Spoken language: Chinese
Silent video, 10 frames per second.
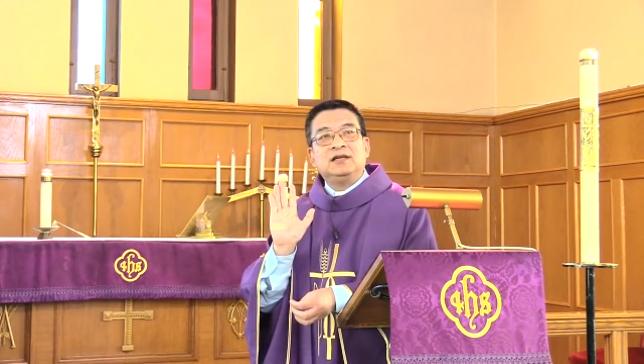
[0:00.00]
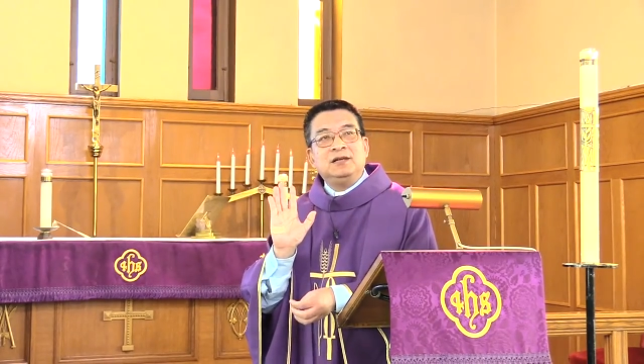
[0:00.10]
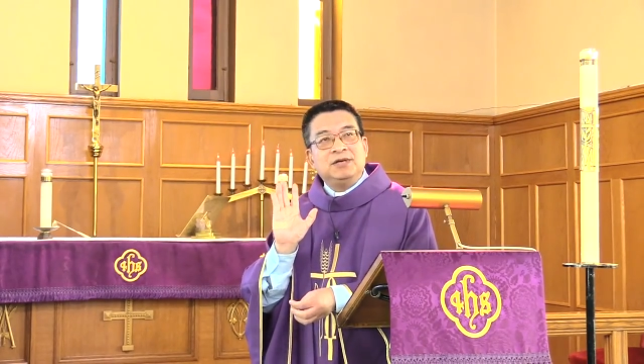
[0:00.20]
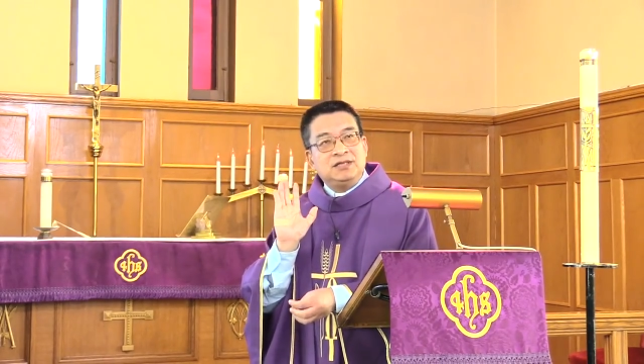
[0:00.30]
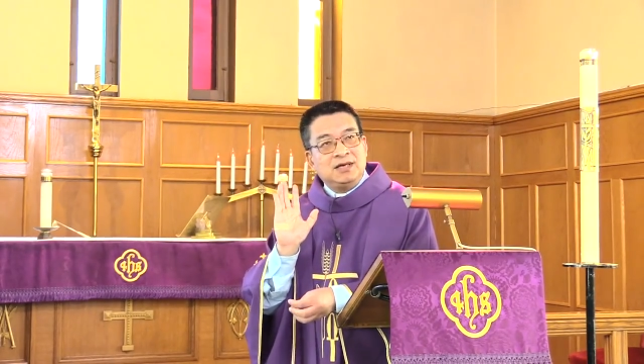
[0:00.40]
这
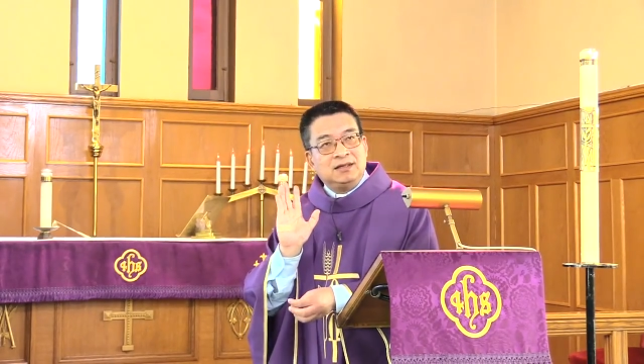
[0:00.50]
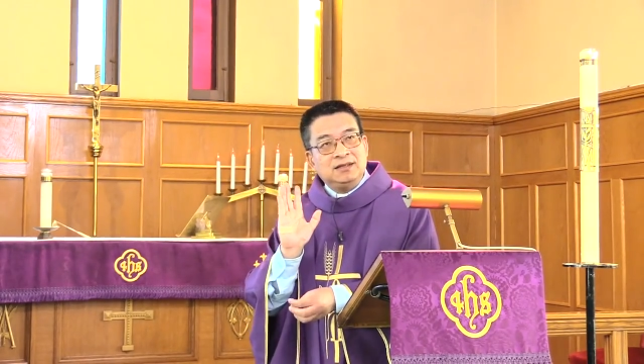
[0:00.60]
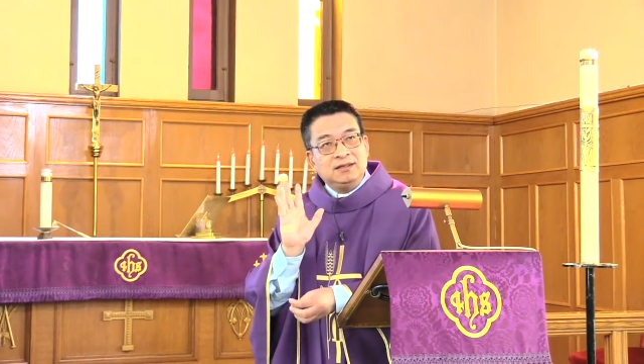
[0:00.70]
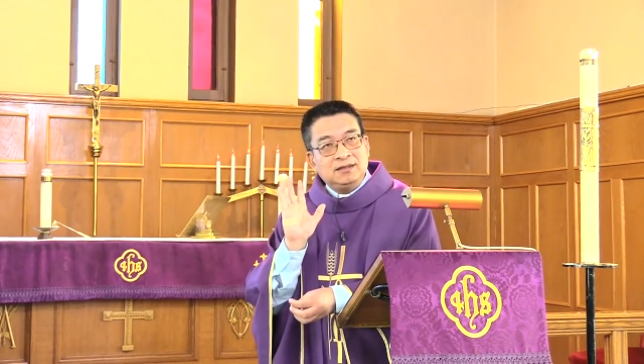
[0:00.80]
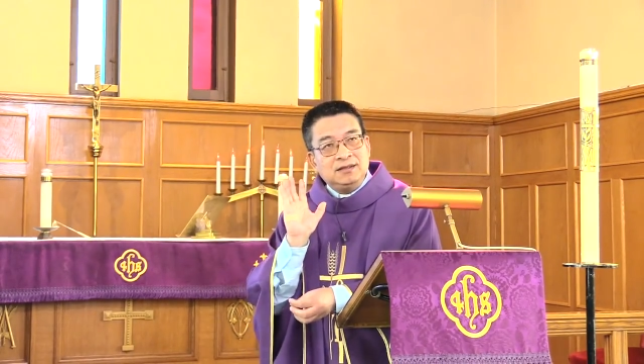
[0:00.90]
里面强。
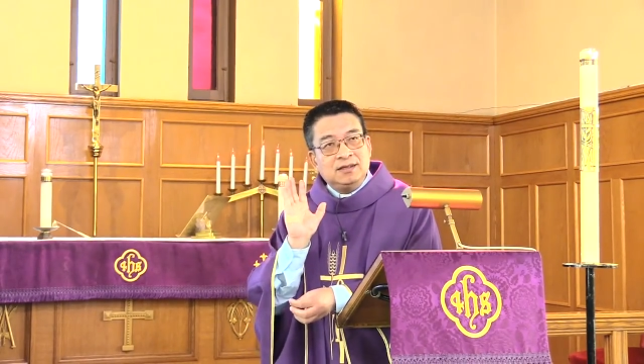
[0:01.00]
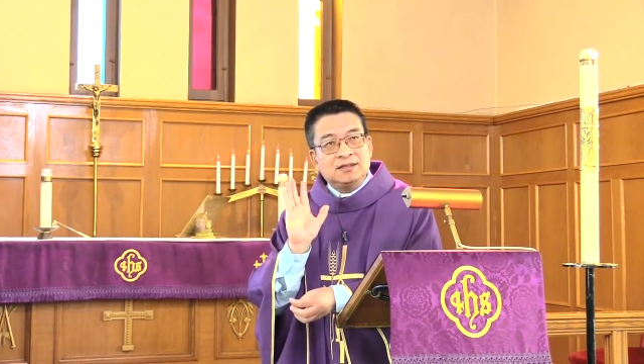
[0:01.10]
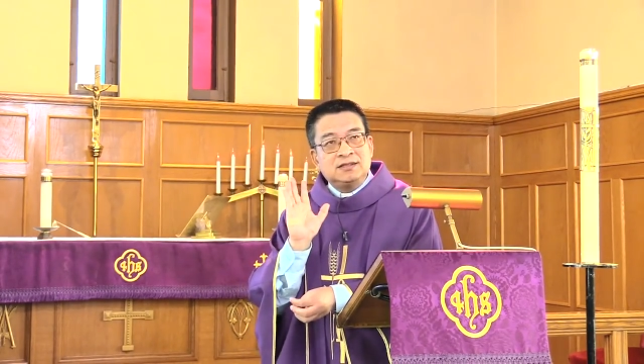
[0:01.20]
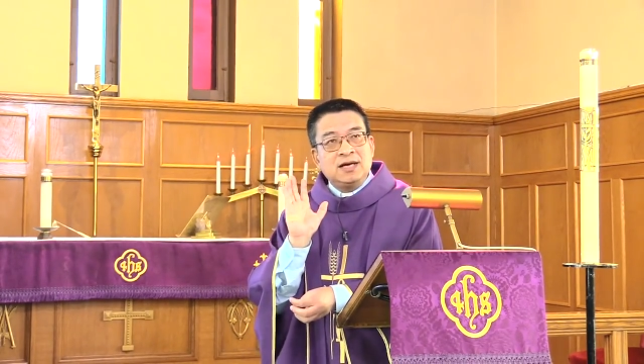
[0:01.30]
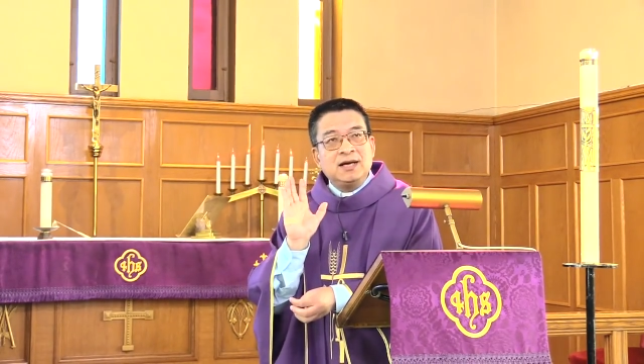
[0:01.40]

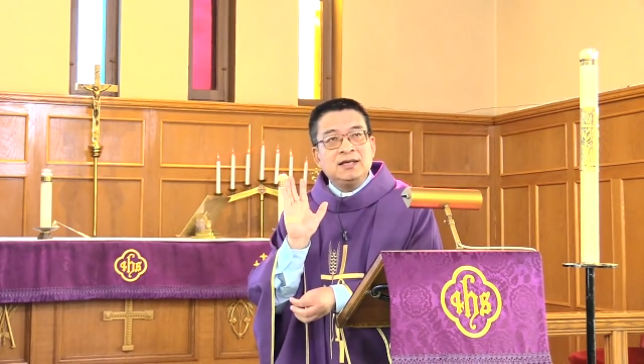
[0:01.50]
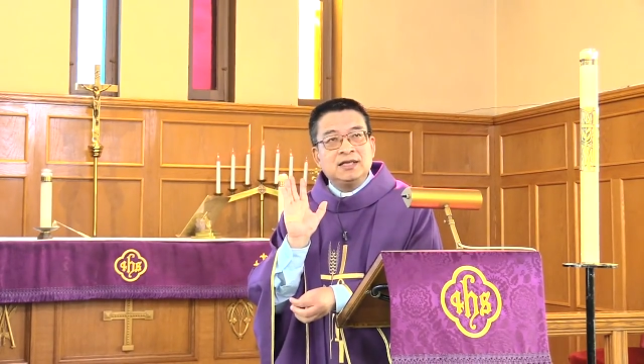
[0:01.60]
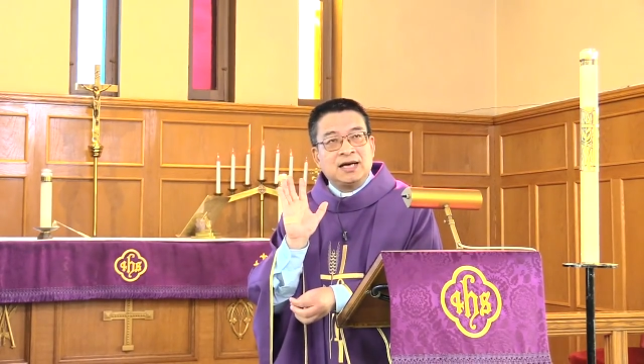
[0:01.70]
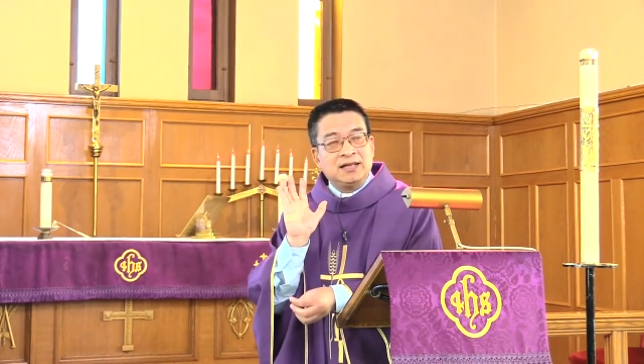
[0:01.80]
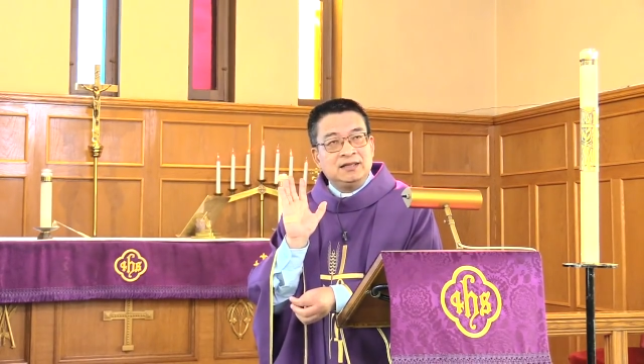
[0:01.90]
呃，上一
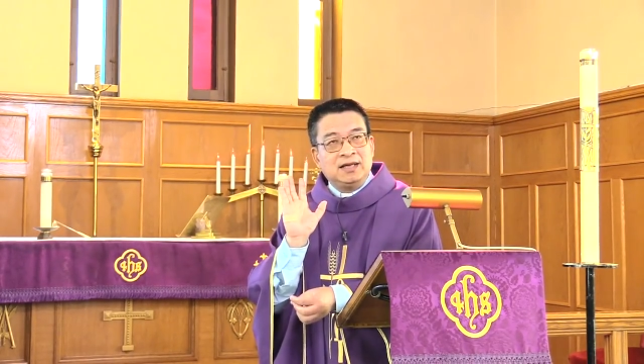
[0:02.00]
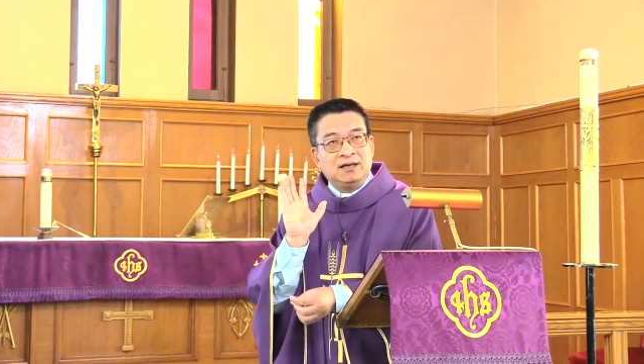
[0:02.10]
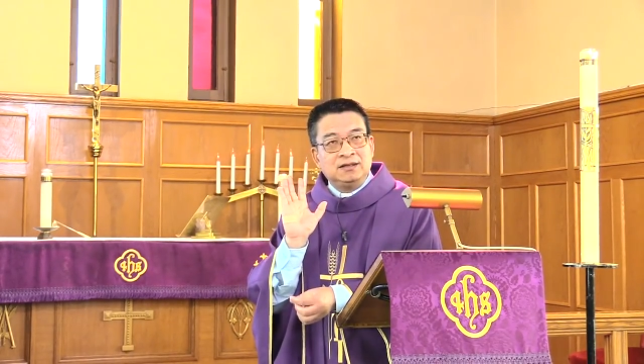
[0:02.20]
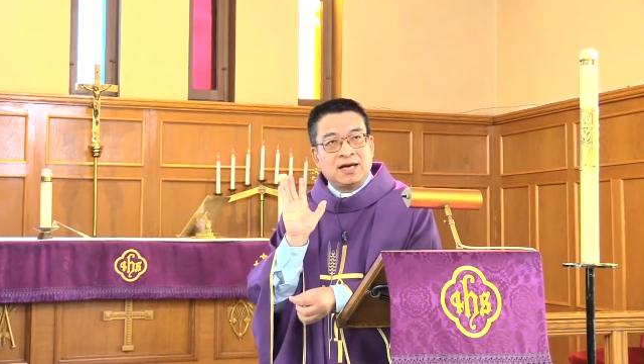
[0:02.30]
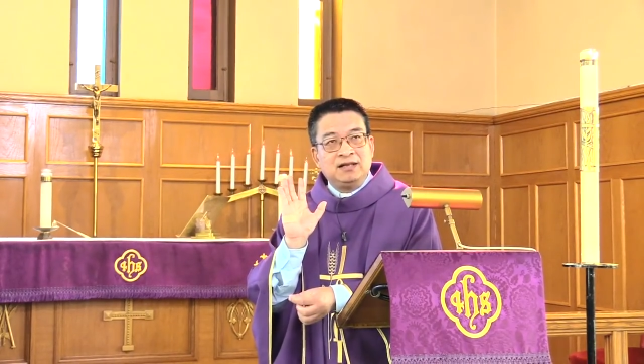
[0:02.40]
个谈谈
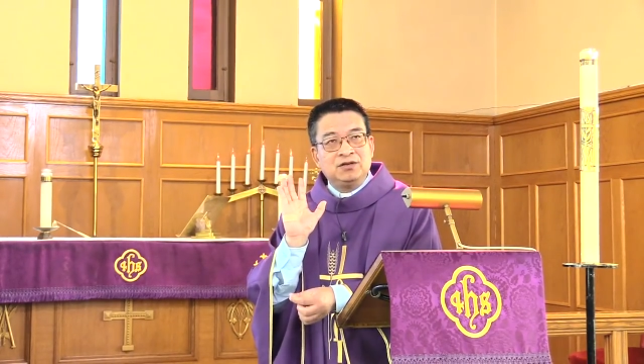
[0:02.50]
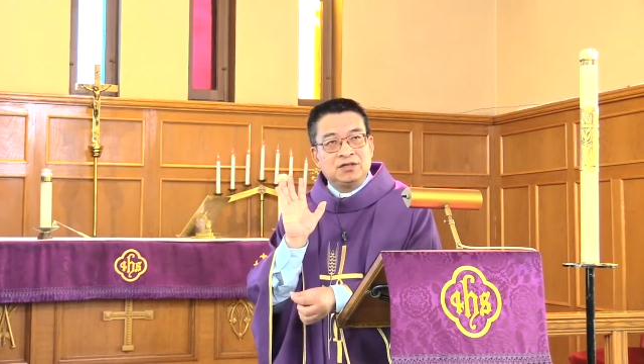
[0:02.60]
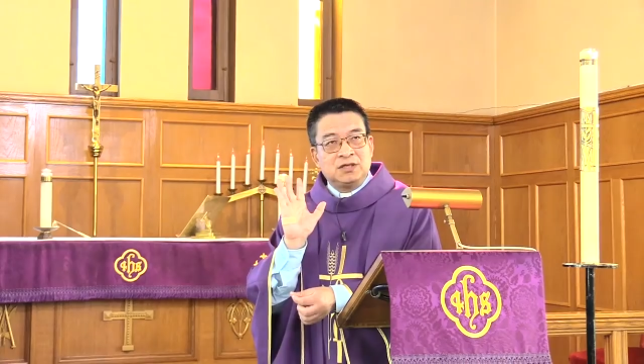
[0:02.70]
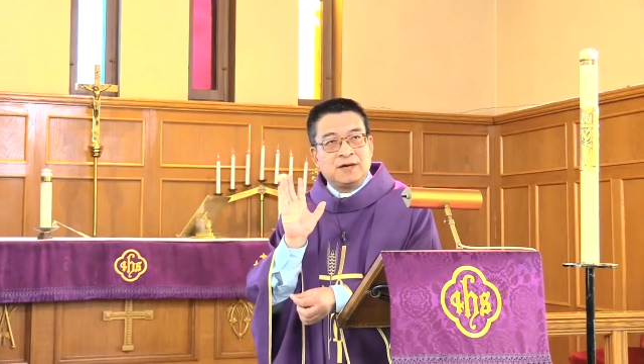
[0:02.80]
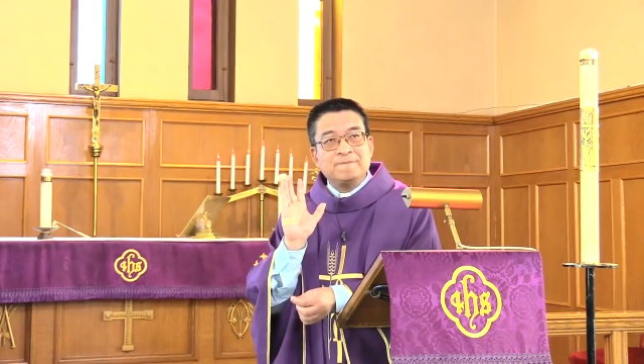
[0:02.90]
到谈到
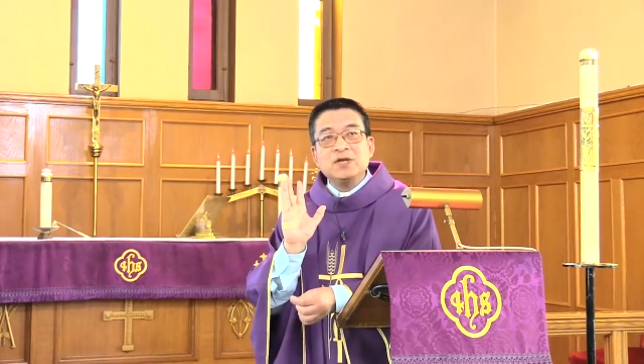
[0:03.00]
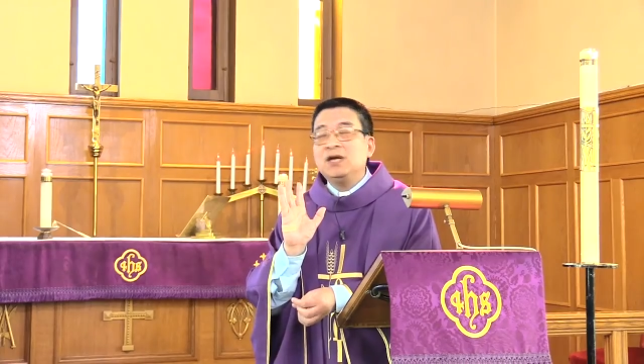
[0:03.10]
的是